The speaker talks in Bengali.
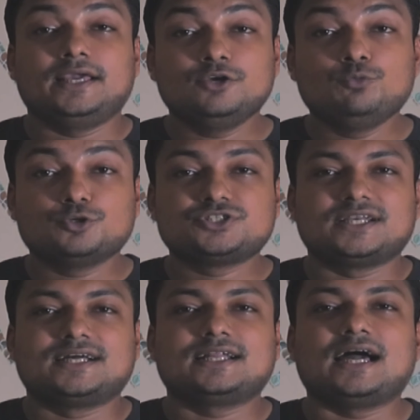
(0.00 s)
এই
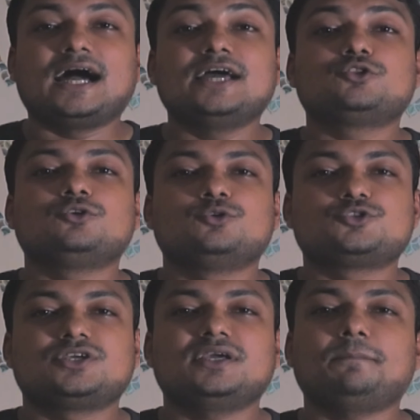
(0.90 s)
উপজেলার আয়তন
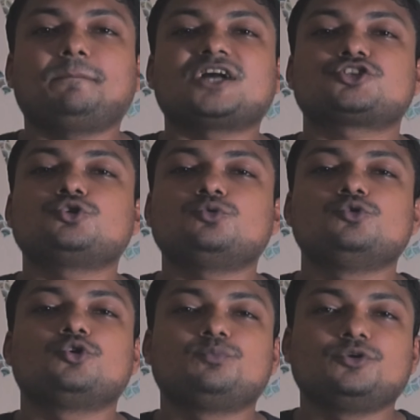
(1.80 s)
হচ্ছে পাঁচশো
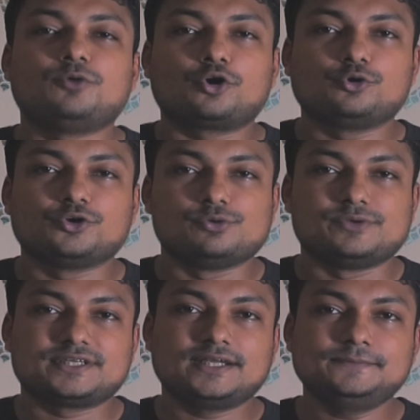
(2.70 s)
উননব্বই বর্গ
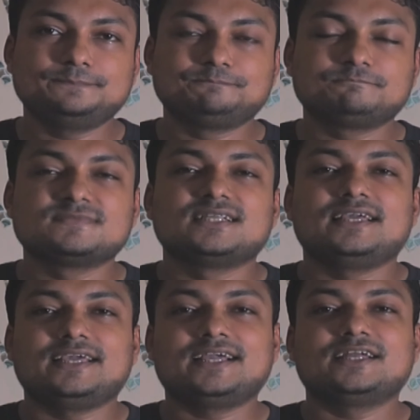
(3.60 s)
কিলোমিটার
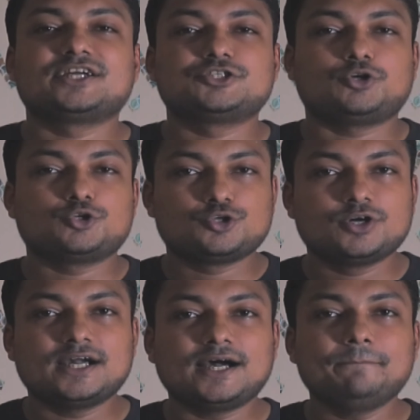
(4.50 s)
এখানকার
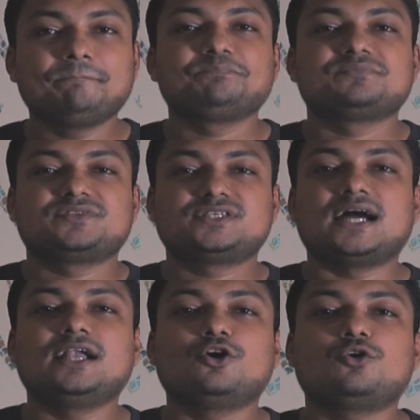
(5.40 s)
জনসংখ্যা
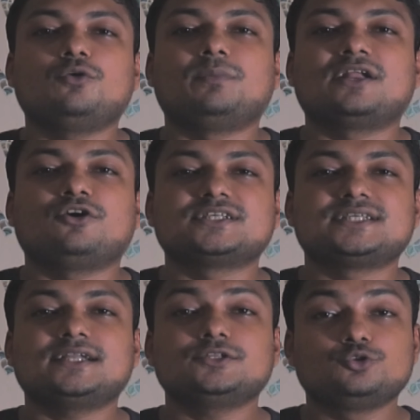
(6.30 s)
চার লক্ষ বারো
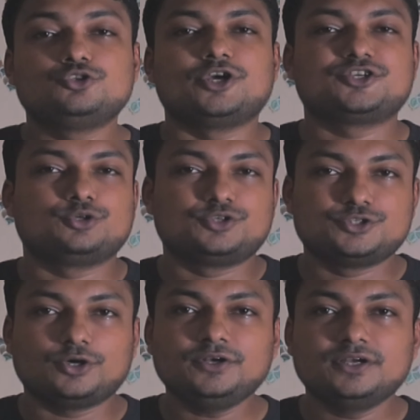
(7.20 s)
হাজার দুশো একষট্টি
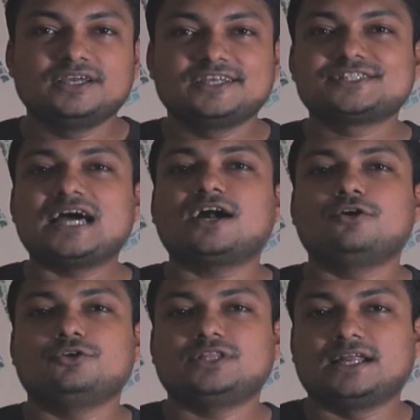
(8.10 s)
জন
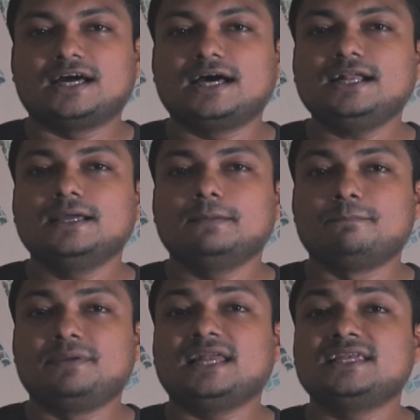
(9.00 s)
সাক্ষরতার হার
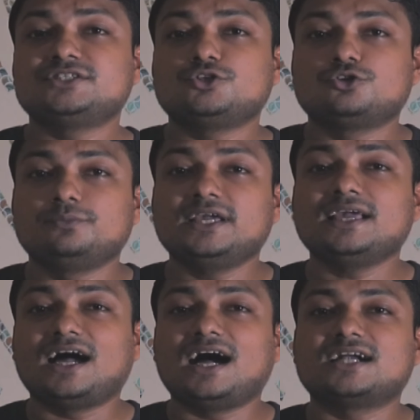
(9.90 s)
বিয়াল্লিশ দশমিক
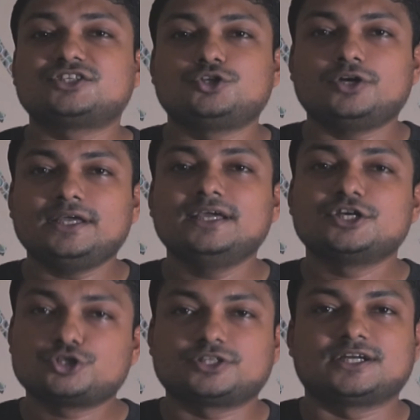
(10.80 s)
আট ছয়
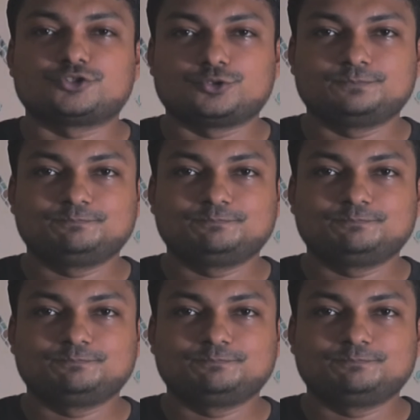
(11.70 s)
শতাংশ